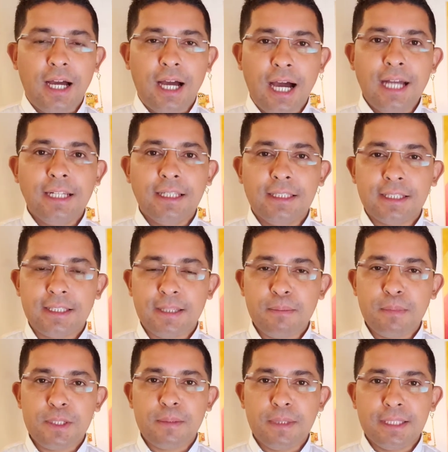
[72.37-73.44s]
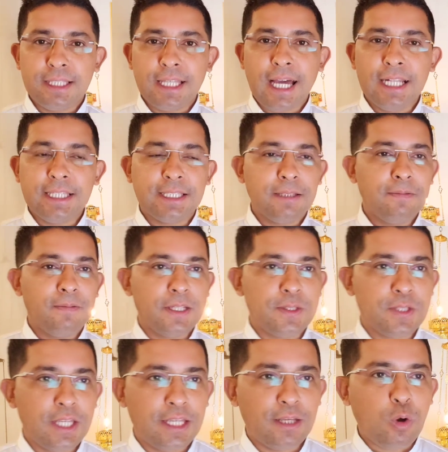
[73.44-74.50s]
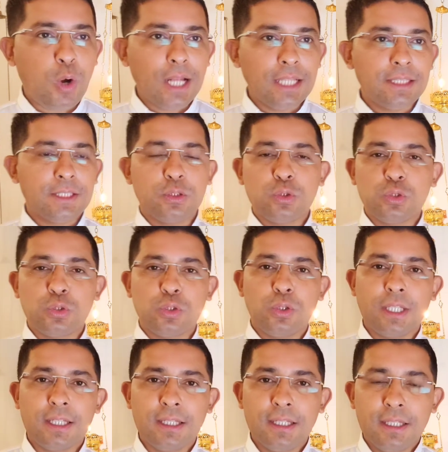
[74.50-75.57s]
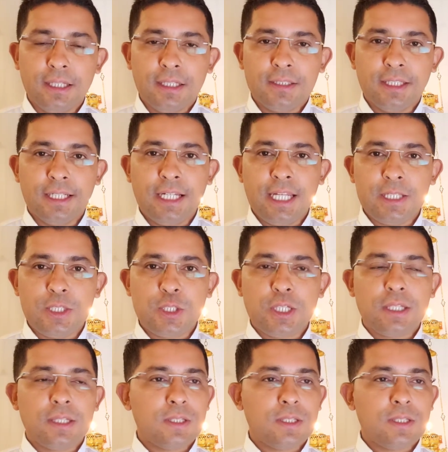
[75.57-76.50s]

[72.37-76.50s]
altri, semplicemente altri farisei o altri dottori della legge,